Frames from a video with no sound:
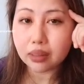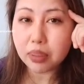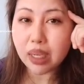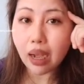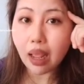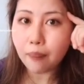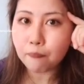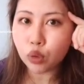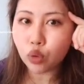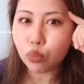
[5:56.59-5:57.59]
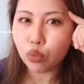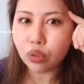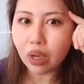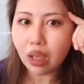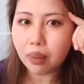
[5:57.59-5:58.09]
pinalalambot ko
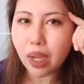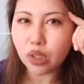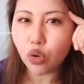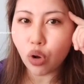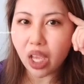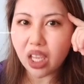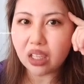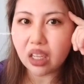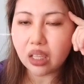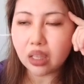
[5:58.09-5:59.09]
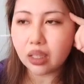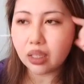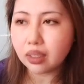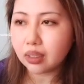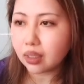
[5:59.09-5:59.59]
muna bago ko kainin.
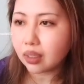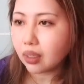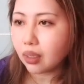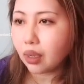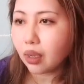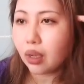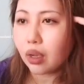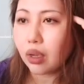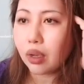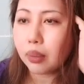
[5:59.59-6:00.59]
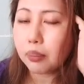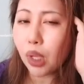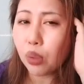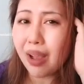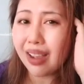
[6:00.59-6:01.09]

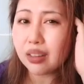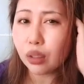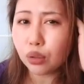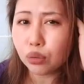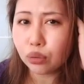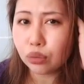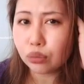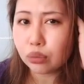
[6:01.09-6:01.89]
Pero bakit ngayon?